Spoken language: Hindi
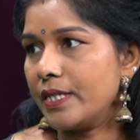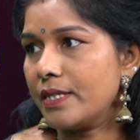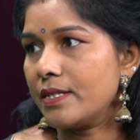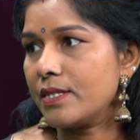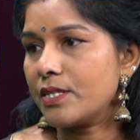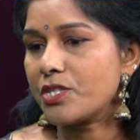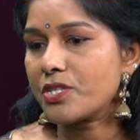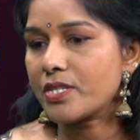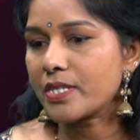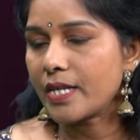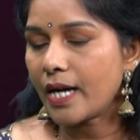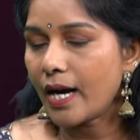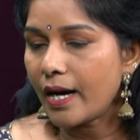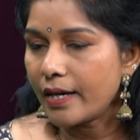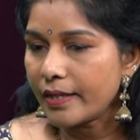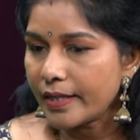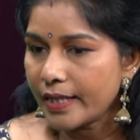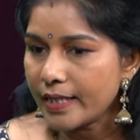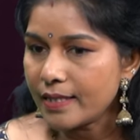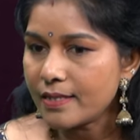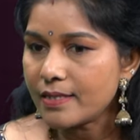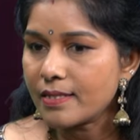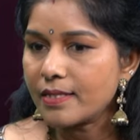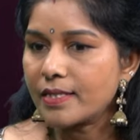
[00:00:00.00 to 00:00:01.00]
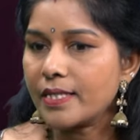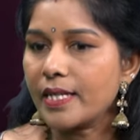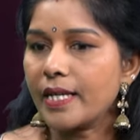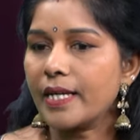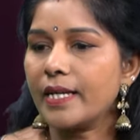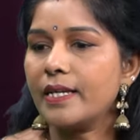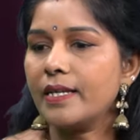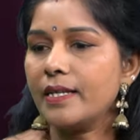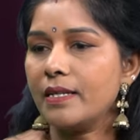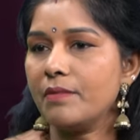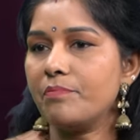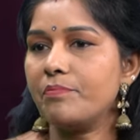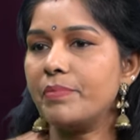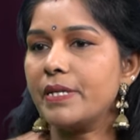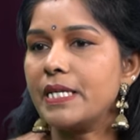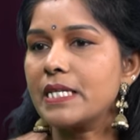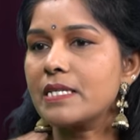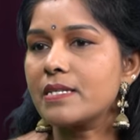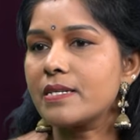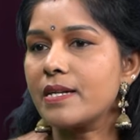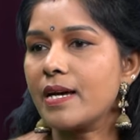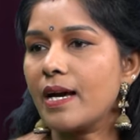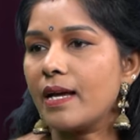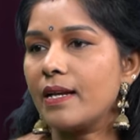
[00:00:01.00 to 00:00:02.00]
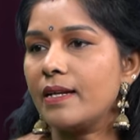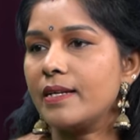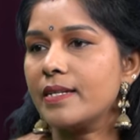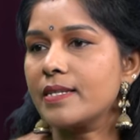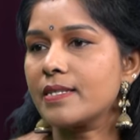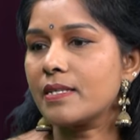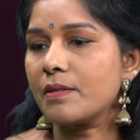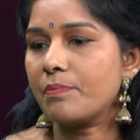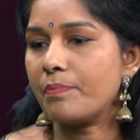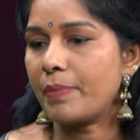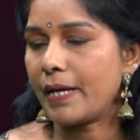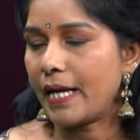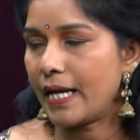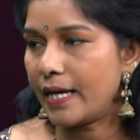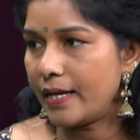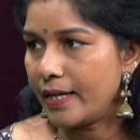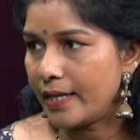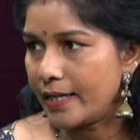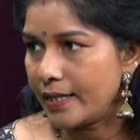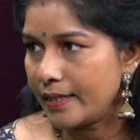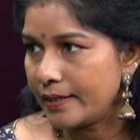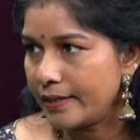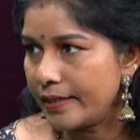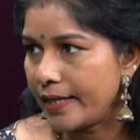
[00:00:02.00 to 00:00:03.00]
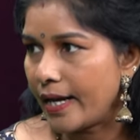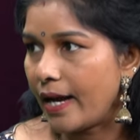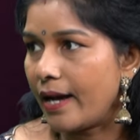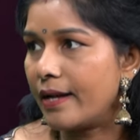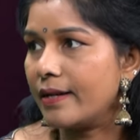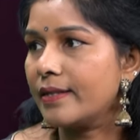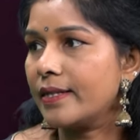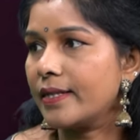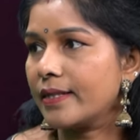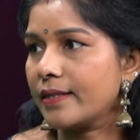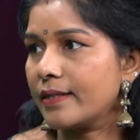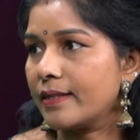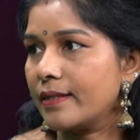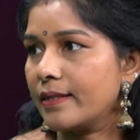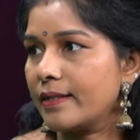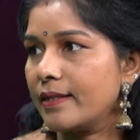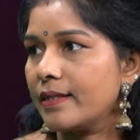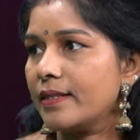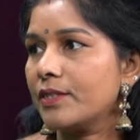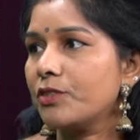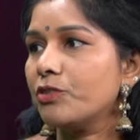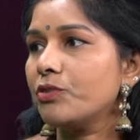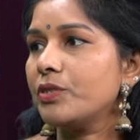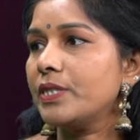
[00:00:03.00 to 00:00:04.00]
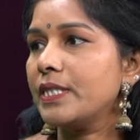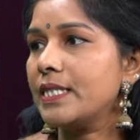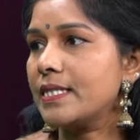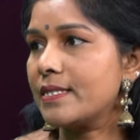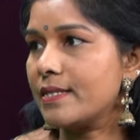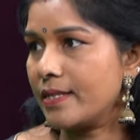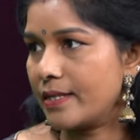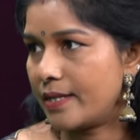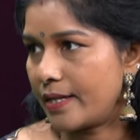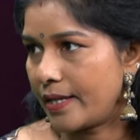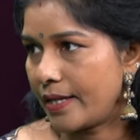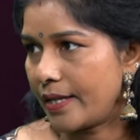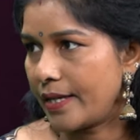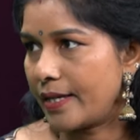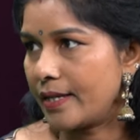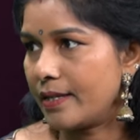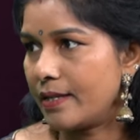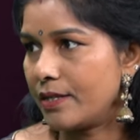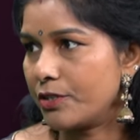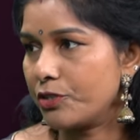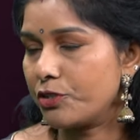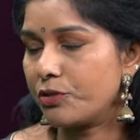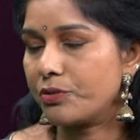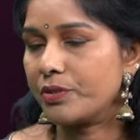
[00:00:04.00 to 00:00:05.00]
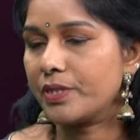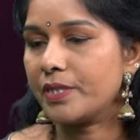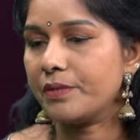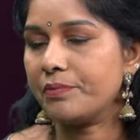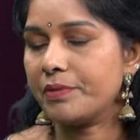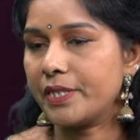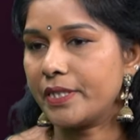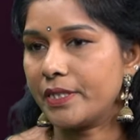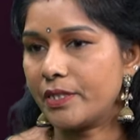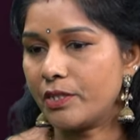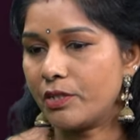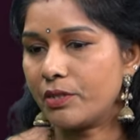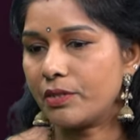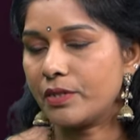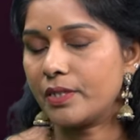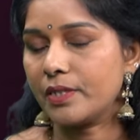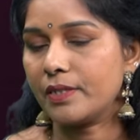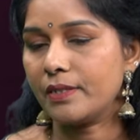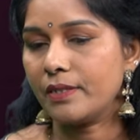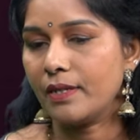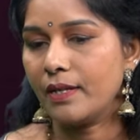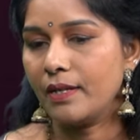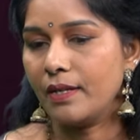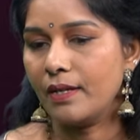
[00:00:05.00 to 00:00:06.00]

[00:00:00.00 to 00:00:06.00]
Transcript: ये स्टार्टिंग से ही बीज डालने से पहले ही ध्यान रखेंगे तो इजी रहेगा क्योंकि मेरी डॉटर